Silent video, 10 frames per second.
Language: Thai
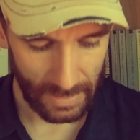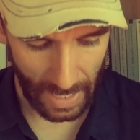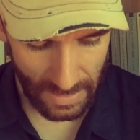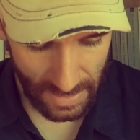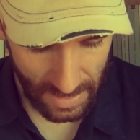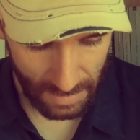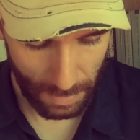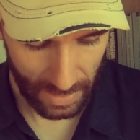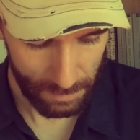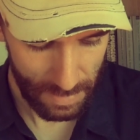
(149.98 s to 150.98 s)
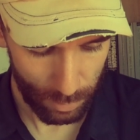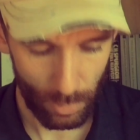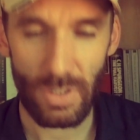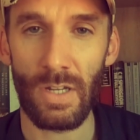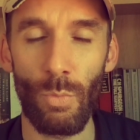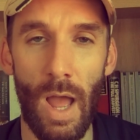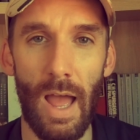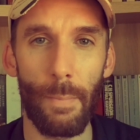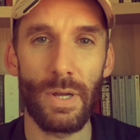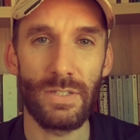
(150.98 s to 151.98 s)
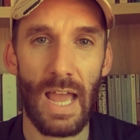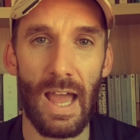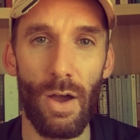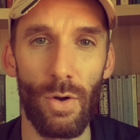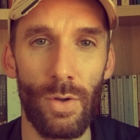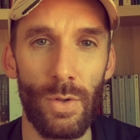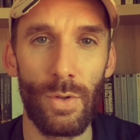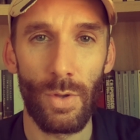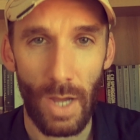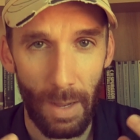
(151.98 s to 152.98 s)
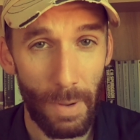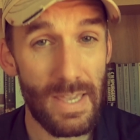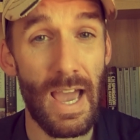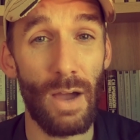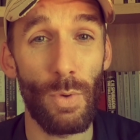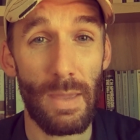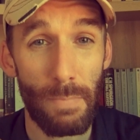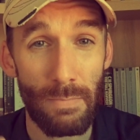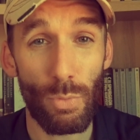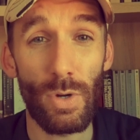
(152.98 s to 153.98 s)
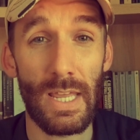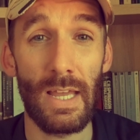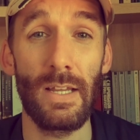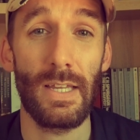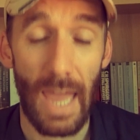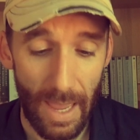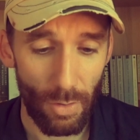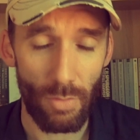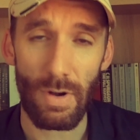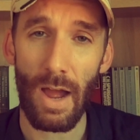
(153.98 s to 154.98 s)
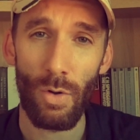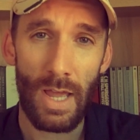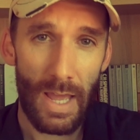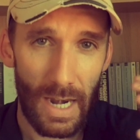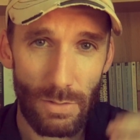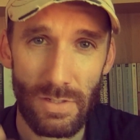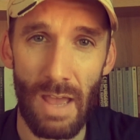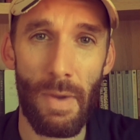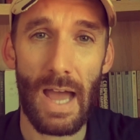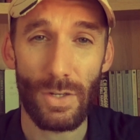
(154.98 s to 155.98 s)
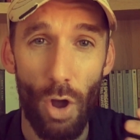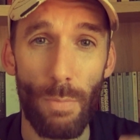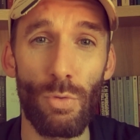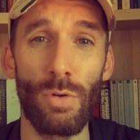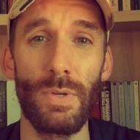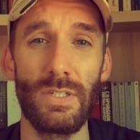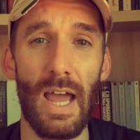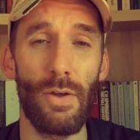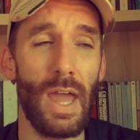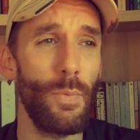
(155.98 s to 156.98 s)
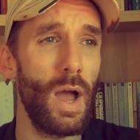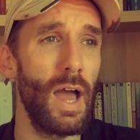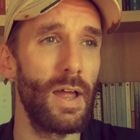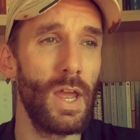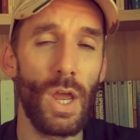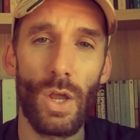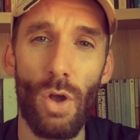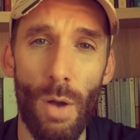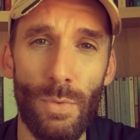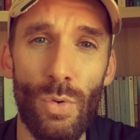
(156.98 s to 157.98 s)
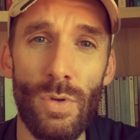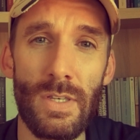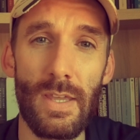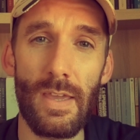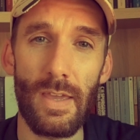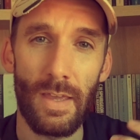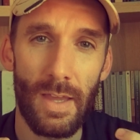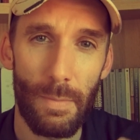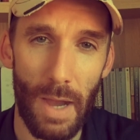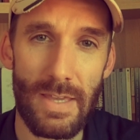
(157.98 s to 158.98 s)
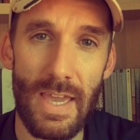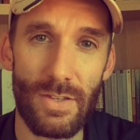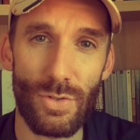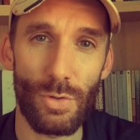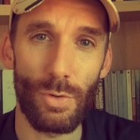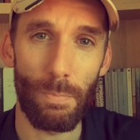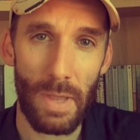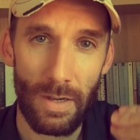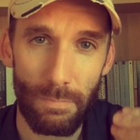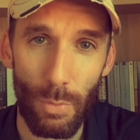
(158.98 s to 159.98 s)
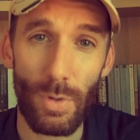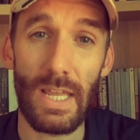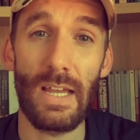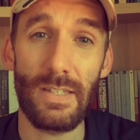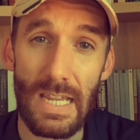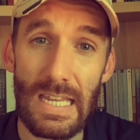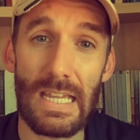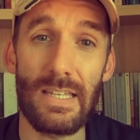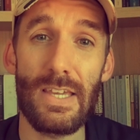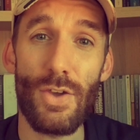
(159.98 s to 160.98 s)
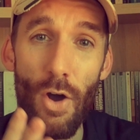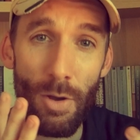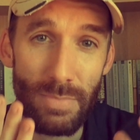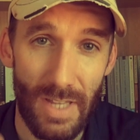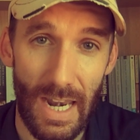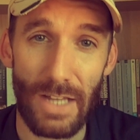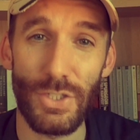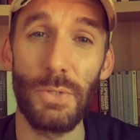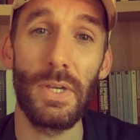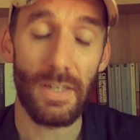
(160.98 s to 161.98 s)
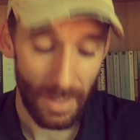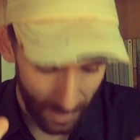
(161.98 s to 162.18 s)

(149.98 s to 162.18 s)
การที่พระคัมภีร์พูดถึงว่าพระเจ้าพระยาเวเป็นผู้เลี้ยงแกะของเรา เราสามารถขอบคุณพระเจ้าได้ว่าขอบคุณที่พระเยซูเป็นผู้เลี้ยงที่ดีที่ยอมสละชีวิต